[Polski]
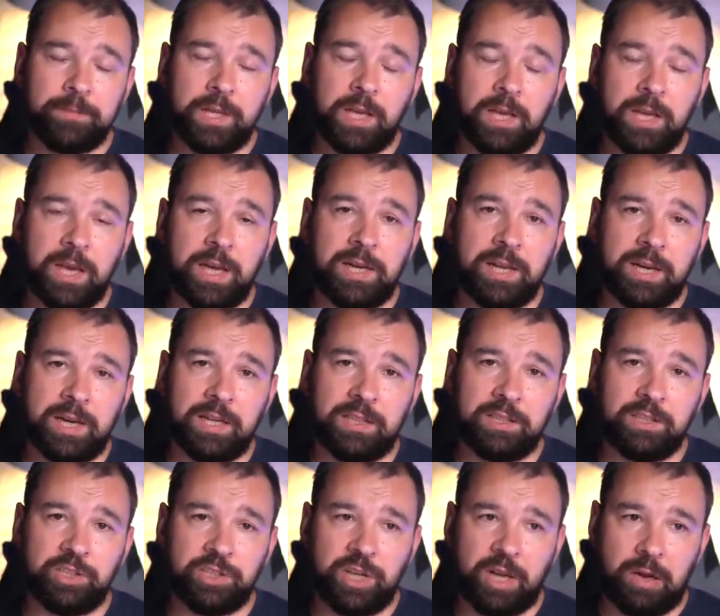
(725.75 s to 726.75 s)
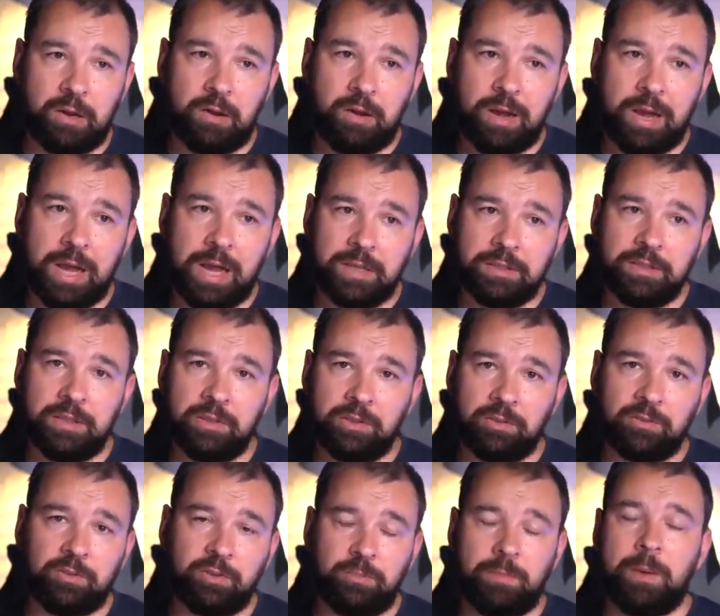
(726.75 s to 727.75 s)
energetycznego, a nie
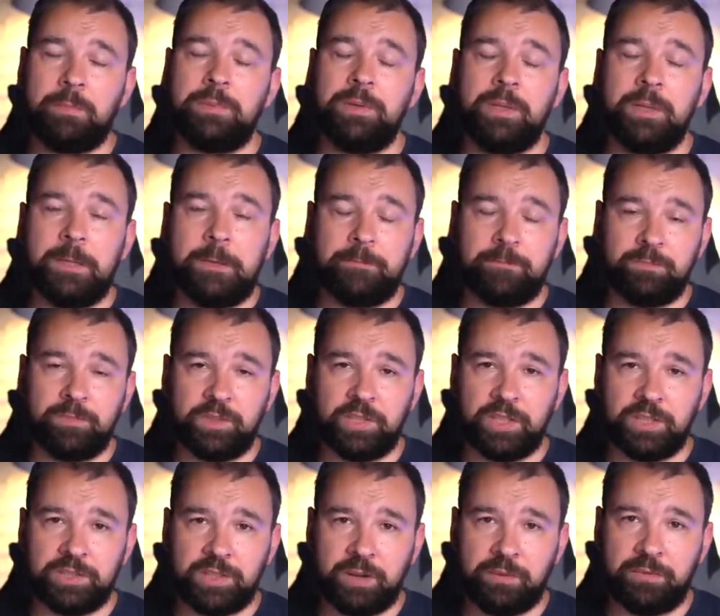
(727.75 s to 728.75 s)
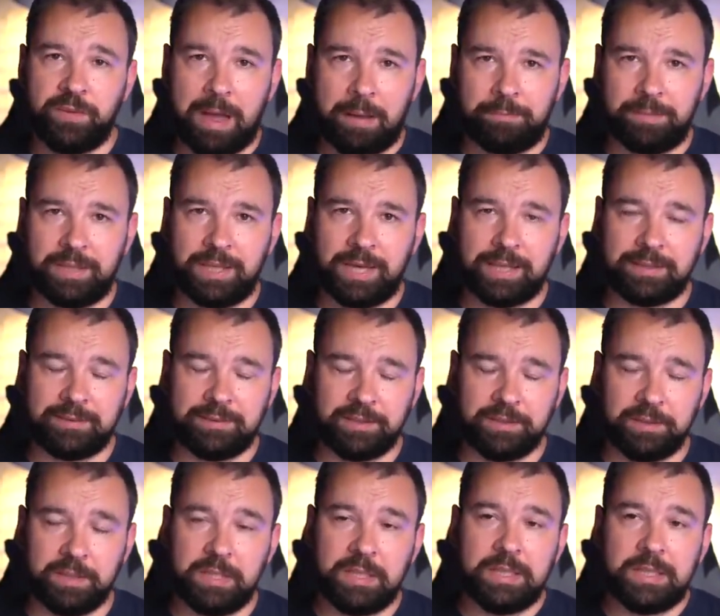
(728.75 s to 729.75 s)
to, co mamy gdzieś tam w aplikacji.